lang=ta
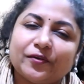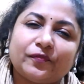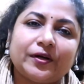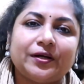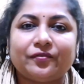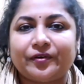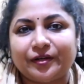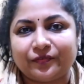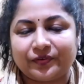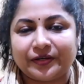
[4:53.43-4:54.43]
டிஃப்ரெண்ட்
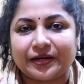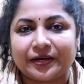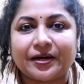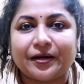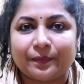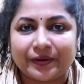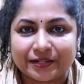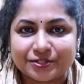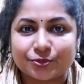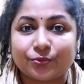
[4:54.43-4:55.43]
டிஃப்ரெண்ட் டிஃப்ரெண்ட் அழகான
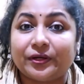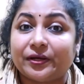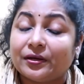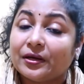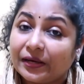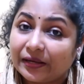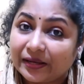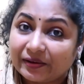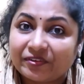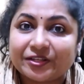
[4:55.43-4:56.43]
பிராண்ட்ஸ் கூட
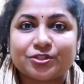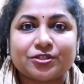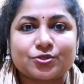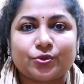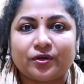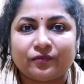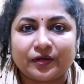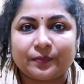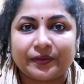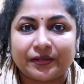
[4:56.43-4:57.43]
இல்லை வெஞ்சர்ஸ் கூட
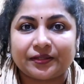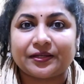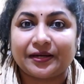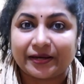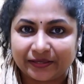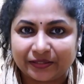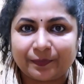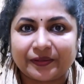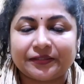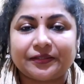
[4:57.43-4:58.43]
ஒர்க் பண்ணுறதுக்கு நான்
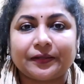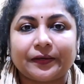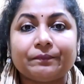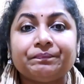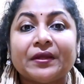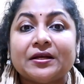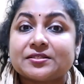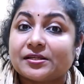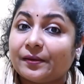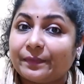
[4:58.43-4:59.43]
எதிர்பார்த்துட்ருக்கேன்
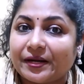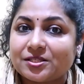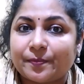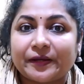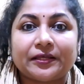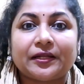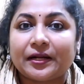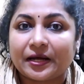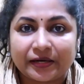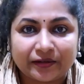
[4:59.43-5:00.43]
சில பிராண்ட்ஸ்
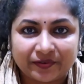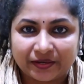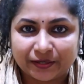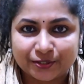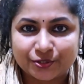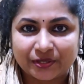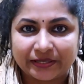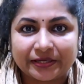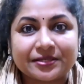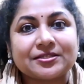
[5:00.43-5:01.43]
பார்த்தீங்கன்னா நானே வேணான்னு
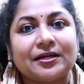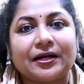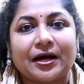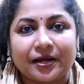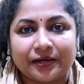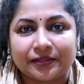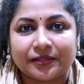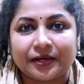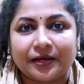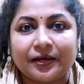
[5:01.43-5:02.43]
சொல்லிட்டேன் சில
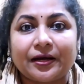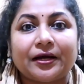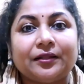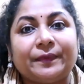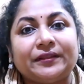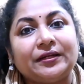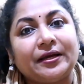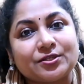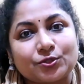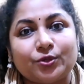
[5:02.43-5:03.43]
காரணத்தினால அதை பற்றி
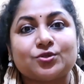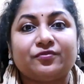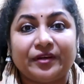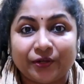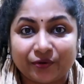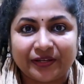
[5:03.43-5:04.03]
நான் எக்ஸ்க்ளூசிவ் வீடியோ